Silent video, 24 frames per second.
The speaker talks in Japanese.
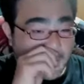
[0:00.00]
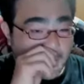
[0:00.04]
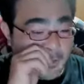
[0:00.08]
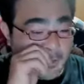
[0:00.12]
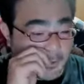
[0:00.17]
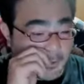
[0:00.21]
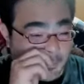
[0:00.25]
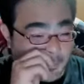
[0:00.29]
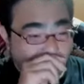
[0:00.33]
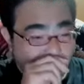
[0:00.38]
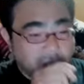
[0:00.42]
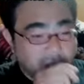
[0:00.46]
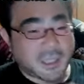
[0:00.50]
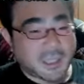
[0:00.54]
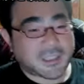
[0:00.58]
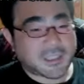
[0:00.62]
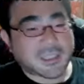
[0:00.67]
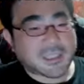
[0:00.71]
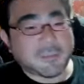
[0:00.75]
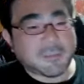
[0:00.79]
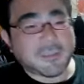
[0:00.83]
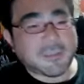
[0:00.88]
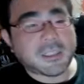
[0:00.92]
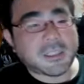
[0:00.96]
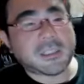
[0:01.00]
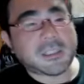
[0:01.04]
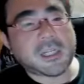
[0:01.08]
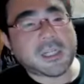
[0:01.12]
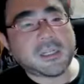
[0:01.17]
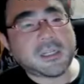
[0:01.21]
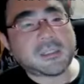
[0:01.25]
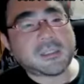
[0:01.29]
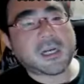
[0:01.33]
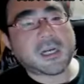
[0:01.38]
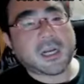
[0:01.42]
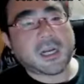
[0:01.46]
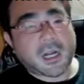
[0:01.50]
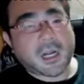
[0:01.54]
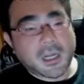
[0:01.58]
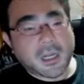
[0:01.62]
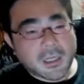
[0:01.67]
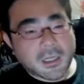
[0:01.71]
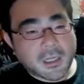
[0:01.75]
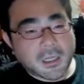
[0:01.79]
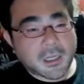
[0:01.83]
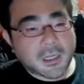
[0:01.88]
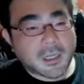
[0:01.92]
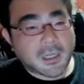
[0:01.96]
今回下道で行くから。
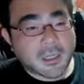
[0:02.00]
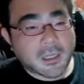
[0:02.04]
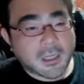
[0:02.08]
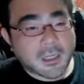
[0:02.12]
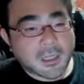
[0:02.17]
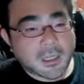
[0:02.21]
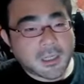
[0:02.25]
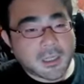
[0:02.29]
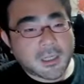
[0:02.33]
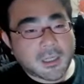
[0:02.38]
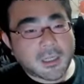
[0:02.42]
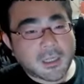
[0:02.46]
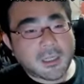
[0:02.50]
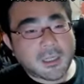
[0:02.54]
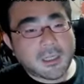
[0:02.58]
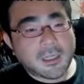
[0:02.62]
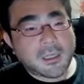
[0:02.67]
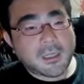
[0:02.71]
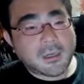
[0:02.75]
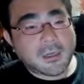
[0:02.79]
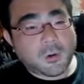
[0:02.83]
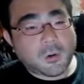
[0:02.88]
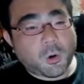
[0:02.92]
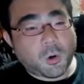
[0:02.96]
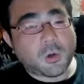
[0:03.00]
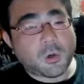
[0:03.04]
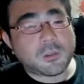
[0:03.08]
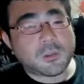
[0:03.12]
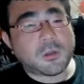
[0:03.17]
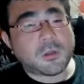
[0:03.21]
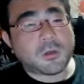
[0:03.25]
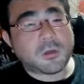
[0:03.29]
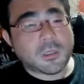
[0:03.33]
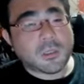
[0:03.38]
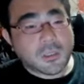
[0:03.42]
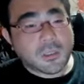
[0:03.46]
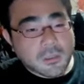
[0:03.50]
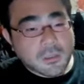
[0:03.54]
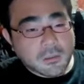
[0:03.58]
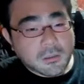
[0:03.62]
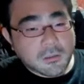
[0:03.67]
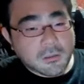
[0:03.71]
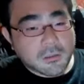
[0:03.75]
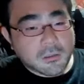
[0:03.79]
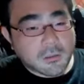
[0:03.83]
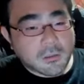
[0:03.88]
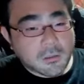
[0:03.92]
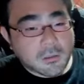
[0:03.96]
高速
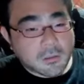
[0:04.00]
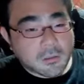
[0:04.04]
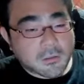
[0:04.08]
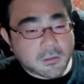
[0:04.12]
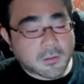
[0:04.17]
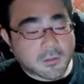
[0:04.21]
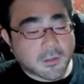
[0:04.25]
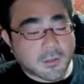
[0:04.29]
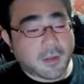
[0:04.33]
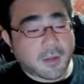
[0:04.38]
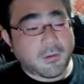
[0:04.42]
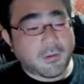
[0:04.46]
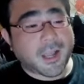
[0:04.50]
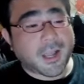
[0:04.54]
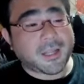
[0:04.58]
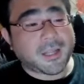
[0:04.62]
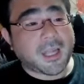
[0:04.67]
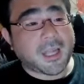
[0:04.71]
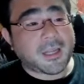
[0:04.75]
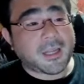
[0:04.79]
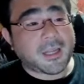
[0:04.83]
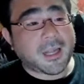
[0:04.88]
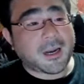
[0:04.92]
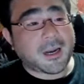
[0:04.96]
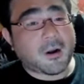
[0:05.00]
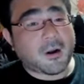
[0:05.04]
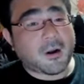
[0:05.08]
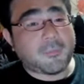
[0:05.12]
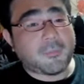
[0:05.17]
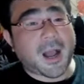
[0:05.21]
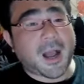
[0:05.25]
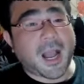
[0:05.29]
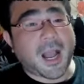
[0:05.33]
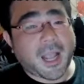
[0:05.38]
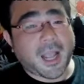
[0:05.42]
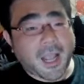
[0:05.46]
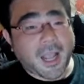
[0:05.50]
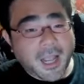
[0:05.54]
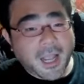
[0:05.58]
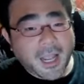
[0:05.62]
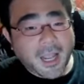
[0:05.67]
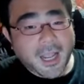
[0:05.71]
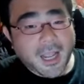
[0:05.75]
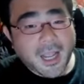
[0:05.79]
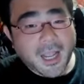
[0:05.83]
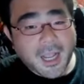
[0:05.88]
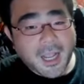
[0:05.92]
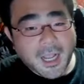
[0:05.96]
使うわけねえだろ、お前。
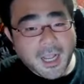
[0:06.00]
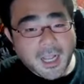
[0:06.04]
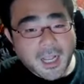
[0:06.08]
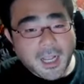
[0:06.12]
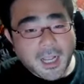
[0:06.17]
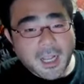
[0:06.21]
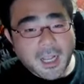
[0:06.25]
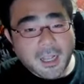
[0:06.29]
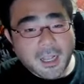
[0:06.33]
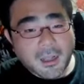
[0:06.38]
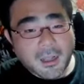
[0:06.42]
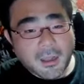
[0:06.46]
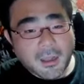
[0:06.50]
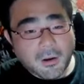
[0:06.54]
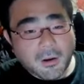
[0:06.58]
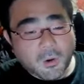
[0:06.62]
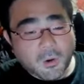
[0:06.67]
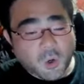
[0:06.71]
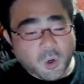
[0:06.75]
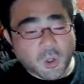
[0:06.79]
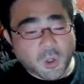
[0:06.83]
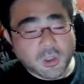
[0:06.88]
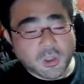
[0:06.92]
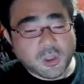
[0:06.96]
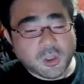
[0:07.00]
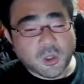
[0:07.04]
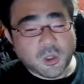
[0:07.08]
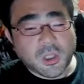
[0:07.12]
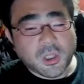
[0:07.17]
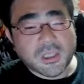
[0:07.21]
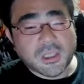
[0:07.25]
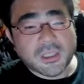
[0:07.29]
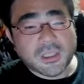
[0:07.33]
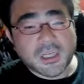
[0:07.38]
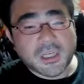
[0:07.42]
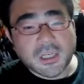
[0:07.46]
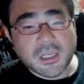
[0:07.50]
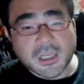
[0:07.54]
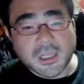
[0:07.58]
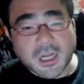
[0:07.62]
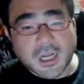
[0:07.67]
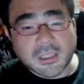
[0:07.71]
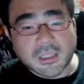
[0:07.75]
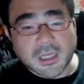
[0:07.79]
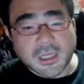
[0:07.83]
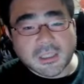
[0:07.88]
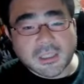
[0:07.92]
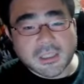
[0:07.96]
高速いくらかか
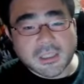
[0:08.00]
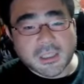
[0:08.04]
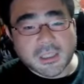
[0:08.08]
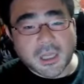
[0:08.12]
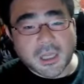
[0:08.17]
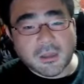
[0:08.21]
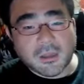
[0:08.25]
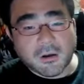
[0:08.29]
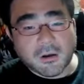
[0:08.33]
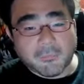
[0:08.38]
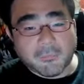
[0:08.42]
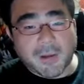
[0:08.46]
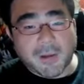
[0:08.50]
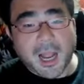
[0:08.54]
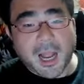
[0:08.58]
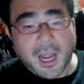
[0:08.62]
るとか知ってんの、お前。